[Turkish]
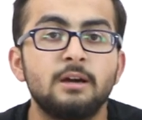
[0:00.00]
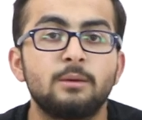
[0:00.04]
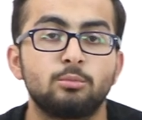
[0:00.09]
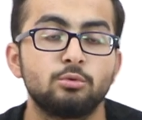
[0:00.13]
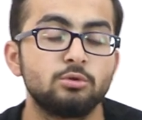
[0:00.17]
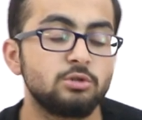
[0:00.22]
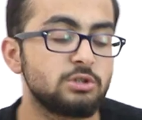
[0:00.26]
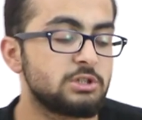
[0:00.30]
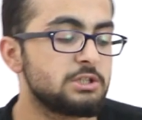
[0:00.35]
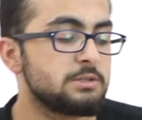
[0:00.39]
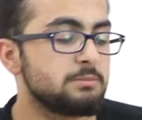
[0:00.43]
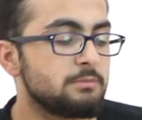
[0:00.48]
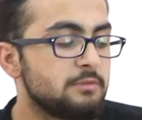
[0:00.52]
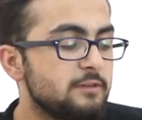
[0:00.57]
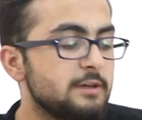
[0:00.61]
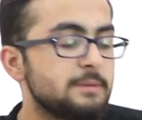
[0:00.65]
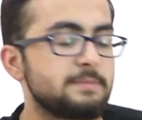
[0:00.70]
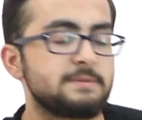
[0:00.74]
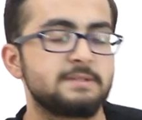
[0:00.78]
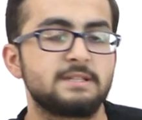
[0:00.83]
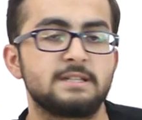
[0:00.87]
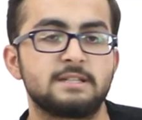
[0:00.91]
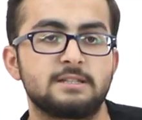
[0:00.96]
Bunun için bir
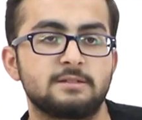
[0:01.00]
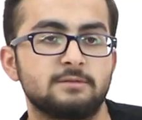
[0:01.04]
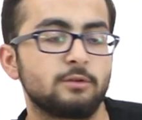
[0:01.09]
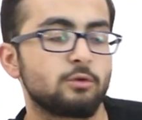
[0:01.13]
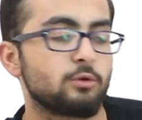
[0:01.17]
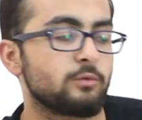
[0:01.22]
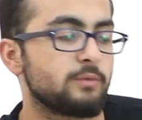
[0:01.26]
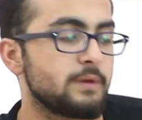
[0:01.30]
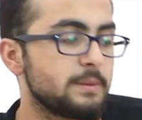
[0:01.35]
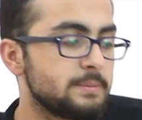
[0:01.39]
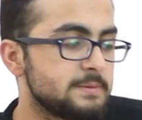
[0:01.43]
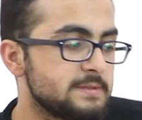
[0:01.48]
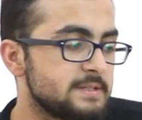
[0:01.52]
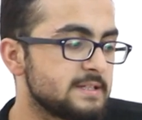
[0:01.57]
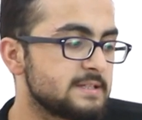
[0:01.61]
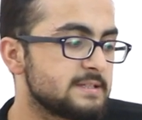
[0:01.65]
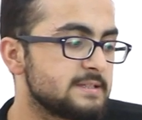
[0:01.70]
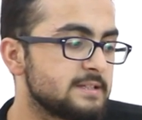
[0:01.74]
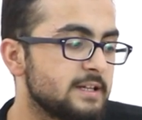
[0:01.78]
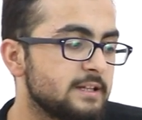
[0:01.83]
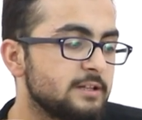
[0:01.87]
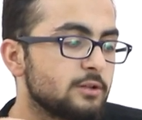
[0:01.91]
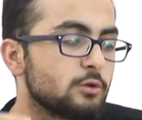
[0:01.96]
web sitesi var. O web
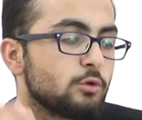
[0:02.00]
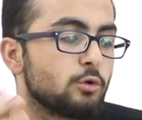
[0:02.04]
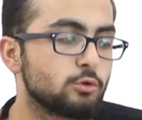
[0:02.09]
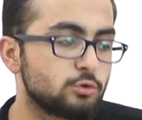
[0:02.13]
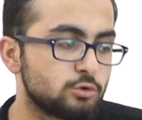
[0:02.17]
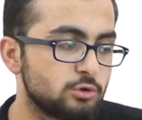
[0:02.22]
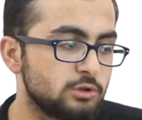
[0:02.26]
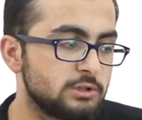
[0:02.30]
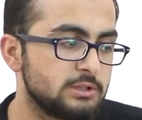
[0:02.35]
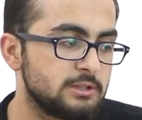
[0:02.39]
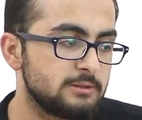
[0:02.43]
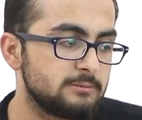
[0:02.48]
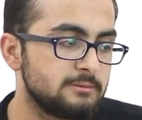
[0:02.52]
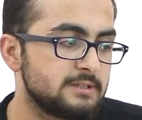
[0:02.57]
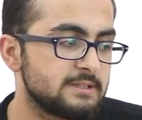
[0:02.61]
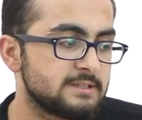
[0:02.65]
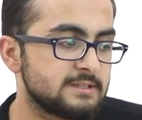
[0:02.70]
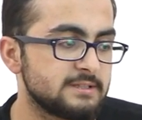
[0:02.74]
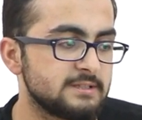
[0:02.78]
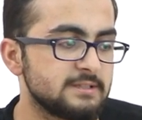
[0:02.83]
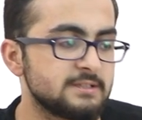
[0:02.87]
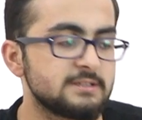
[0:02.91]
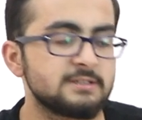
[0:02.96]
sitesinden de kontrol
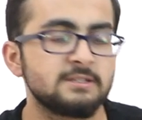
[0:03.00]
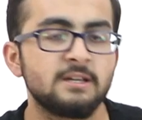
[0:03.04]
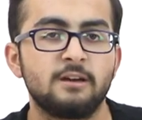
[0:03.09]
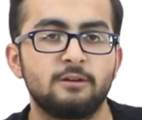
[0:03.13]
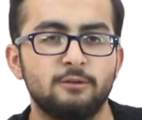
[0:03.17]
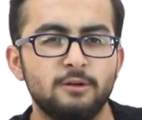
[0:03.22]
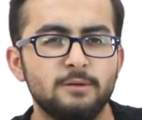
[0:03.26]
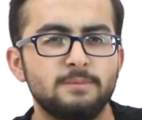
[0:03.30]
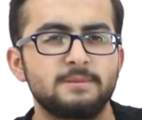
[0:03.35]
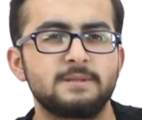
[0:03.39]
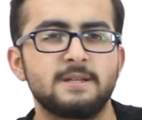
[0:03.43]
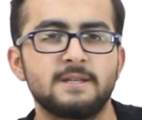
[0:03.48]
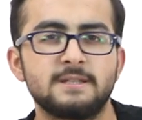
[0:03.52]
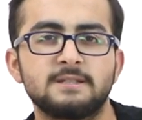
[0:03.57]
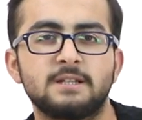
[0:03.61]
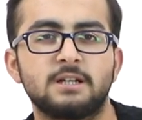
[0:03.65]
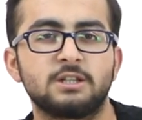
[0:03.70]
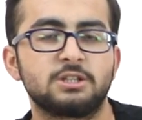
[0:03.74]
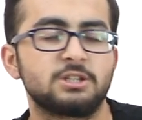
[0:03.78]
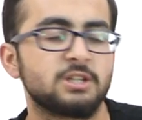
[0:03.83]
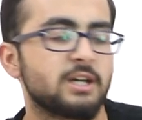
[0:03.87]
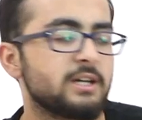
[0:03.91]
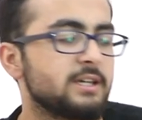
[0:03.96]
edebilirsiniz. Web sitesini
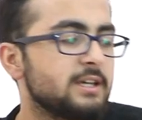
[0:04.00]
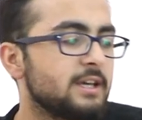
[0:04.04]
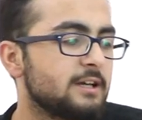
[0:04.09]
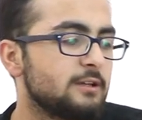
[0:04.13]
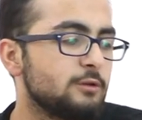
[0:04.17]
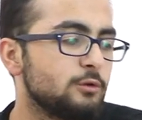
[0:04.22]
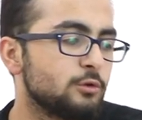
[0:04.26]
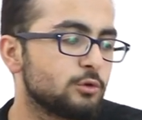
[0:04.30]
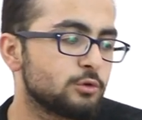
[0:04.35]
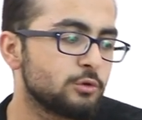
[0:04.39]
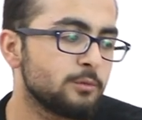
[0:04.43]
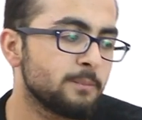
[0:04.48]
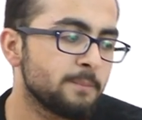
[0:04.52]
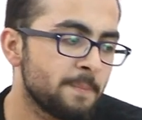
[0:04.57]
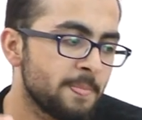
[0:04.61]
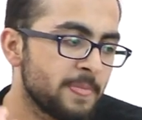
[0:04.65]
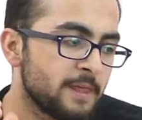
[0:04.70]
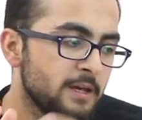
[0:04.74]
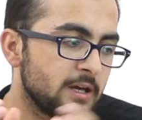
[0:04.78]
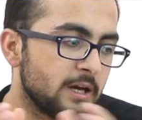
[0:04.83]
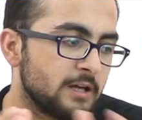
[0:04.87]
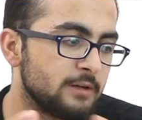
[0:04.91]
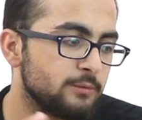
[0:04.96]
aşağıya ekliyorum.
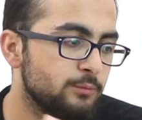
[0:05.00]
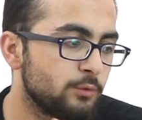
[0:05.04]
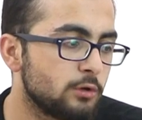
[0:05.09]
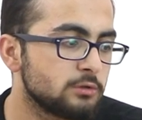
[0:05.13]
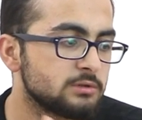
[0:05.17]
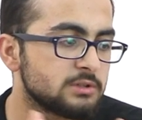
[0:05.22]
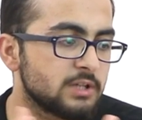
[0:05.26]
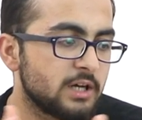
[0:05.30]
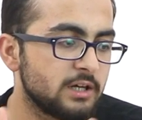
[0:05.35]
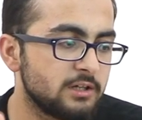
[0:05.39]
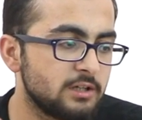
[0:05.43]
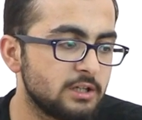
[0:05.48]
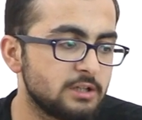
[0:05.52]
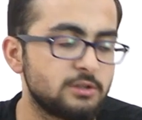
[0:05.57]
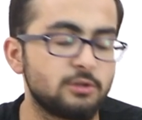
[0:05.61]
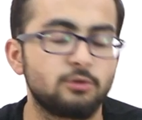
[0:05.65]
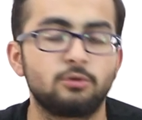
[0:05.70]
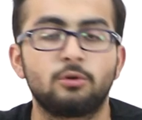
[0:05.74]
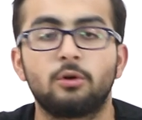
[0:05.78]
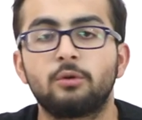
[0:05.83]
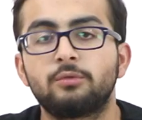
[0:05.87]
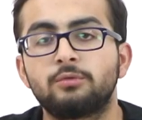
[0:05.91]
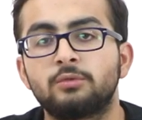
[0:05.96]
Yani World
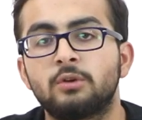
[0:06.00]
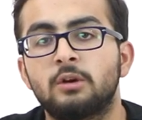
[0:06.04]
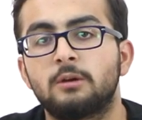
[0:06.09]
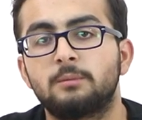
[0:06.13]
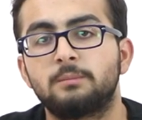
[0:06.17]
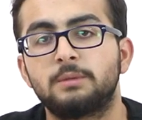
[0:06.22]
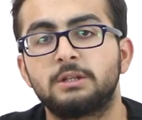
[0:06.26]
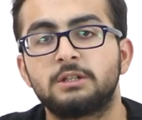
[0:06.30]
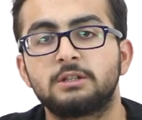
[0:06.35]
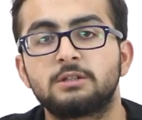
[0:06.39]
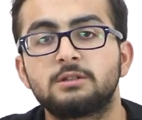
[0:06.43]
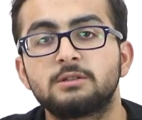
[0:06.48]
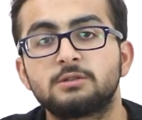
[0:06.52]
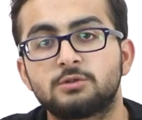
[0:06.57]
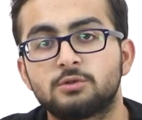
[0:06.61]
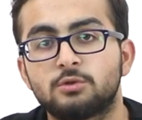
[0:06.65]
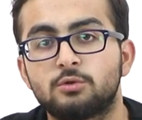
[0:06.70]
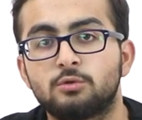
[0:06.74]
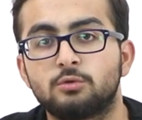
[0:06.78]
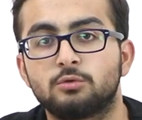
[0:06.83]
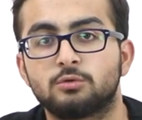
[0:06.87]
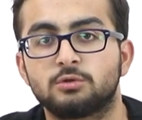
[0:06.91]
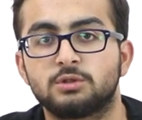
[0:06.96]
Directory of Medical
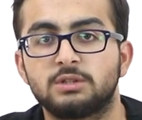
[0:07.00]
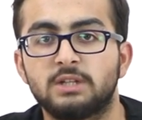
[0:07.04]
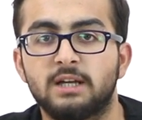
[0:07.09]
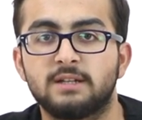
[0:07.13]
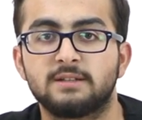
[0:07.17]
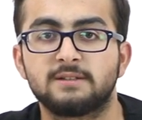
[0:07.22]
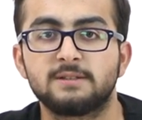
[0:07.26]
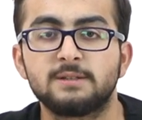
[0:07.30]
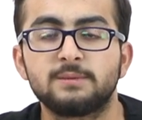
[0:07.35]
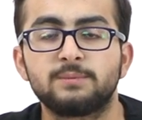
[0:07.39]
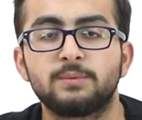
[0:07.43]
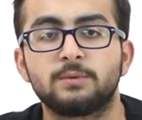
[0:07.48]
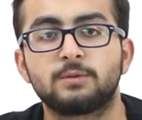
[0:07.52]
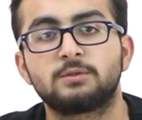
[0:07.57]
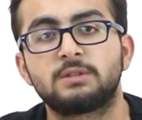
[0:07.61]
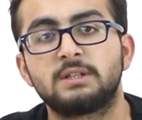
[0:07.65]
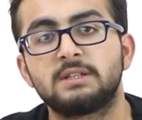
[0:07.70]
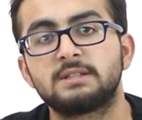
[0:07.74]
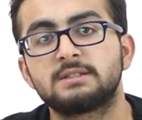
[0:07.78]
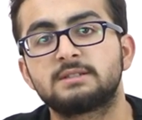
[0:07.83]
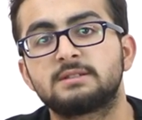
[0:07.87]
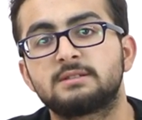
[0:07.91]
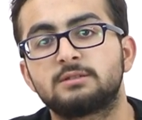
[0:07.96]
Schools yani tıp
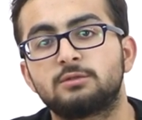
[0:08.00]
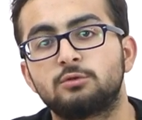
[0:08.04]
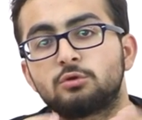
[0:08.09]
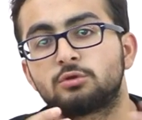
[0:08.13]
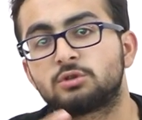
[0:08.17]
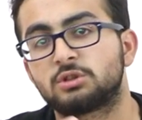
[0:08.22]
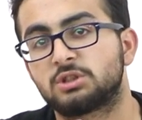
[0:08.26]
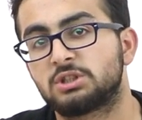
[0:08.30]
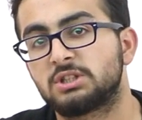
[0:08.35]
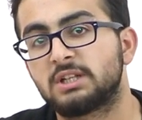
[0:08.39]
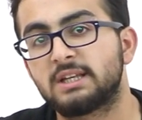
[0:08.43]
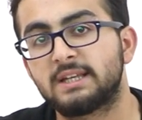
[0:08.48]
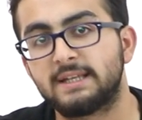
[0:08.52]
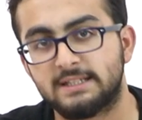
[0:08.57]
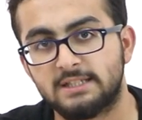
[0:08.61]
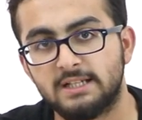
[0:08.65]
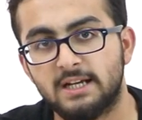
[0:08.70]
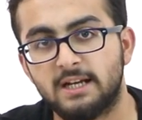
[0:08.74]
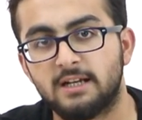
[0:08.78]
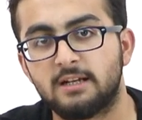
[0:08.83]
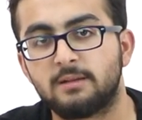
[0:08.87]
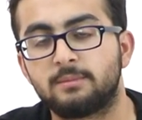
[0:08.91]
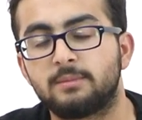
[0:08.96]
fakülteniz yurt dışında
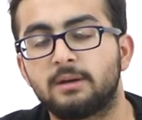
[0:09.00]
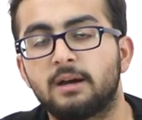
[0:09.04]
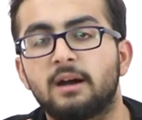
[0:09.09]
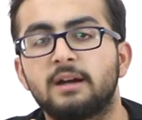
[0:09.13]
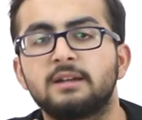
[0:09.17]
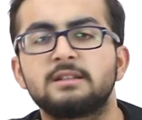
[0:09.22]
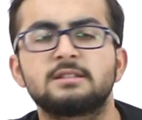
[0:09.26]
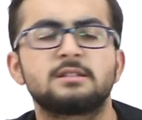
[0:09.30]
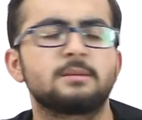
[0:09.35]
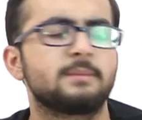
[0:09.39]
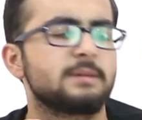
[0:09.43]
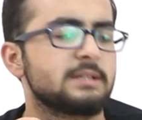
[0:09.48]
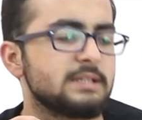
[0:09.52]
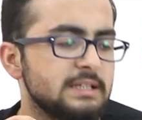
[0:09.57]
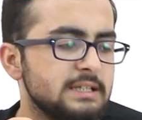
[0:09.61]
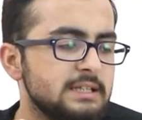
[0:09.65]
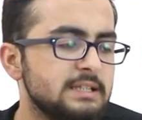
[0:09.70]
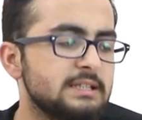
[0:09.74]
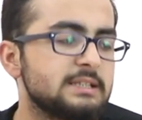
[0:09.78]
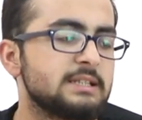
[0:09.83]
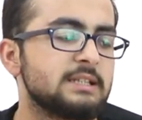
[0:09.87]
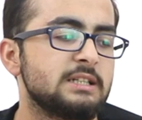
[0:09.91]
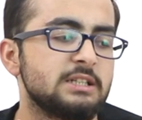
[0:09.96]
geçerli mi? Aynı zamanda
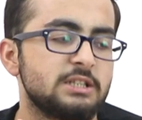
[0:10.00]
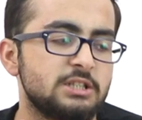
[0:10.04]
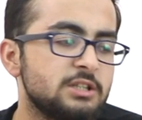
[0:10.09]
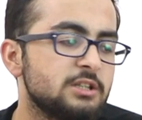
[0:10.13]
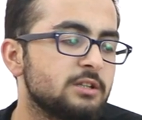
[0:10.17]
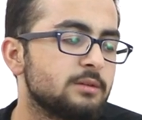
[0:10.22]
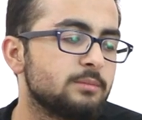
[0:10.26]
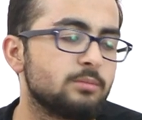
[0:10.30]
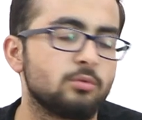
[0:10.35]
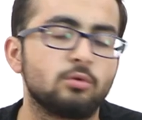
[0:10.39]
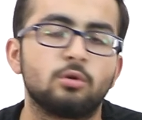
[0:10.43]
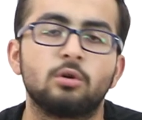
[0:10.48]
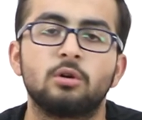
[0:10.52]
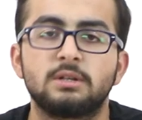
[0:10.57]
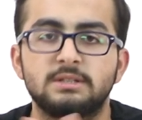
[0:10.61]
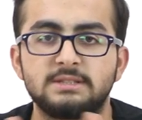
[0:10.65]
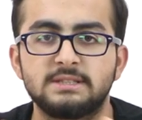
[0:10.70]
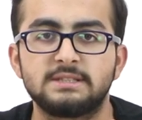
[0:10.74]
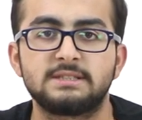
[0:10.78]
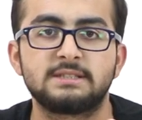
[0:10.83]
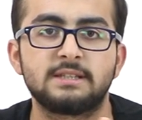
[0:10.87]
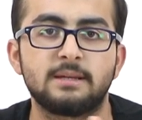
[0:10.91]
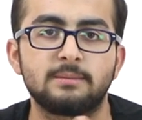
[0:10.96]
İngiltere için de bu
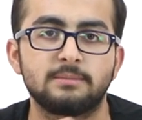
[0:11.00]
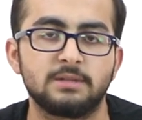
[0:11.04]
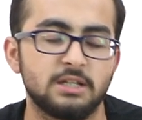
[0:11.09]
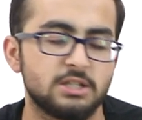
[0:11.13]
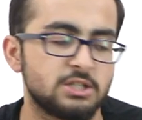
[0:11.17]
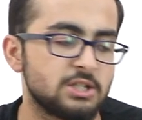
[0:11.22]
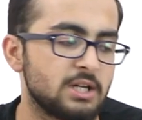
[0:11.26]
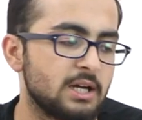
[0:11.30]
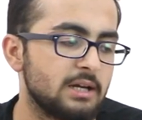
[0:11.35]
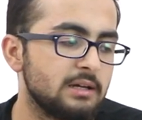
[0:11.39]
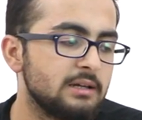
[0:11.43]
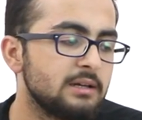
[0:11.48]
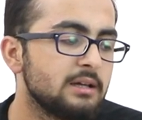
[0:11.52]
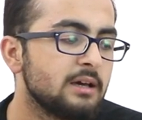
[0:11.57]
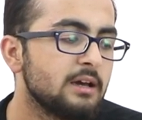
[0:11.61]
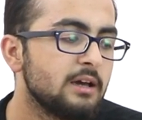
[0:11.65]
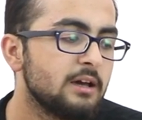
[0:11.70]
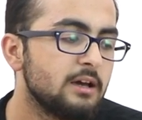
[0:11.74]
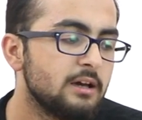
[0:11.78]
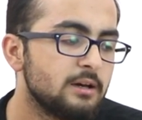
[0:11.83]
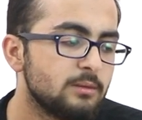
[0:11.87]
sistem geçerli.